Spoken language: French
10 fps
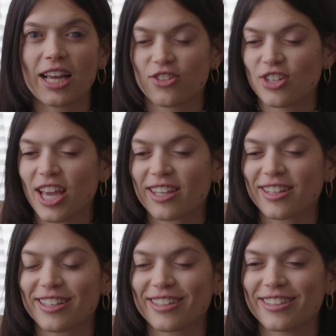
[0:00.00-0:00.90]
à chaque,
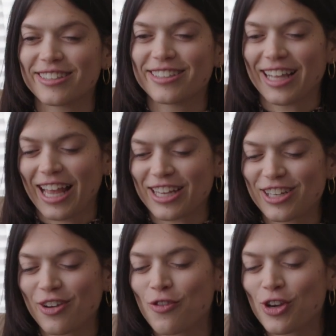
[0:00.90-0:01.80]
à
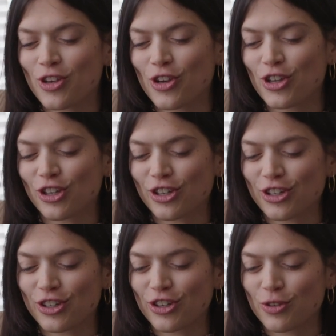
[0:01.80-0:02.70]
chaque fois que
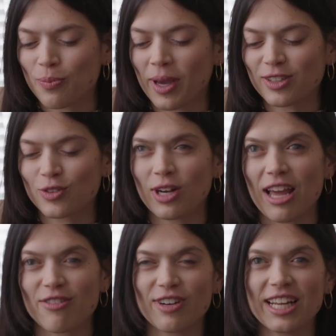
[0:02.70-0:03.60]
je pèse sur
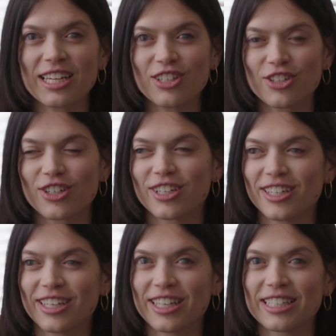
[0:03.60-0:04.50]
la flèche,
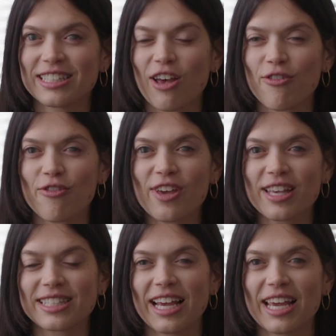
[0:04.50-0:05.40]
ça, fait,
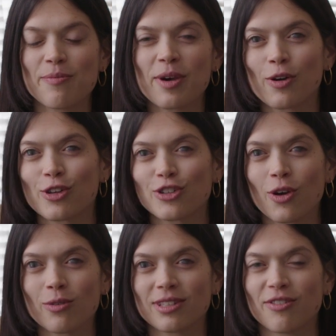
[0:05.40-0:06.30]
ça émet un
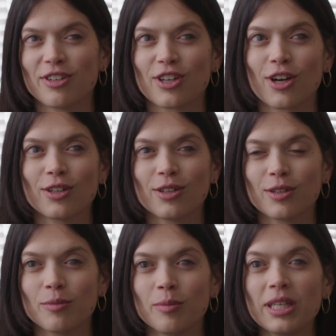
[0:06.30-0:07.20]
son, ça fait genre
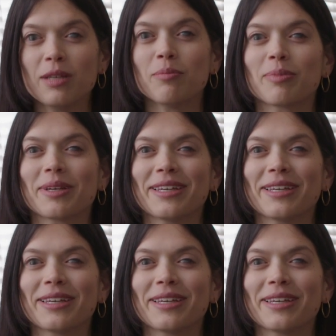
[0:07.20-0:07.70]
bip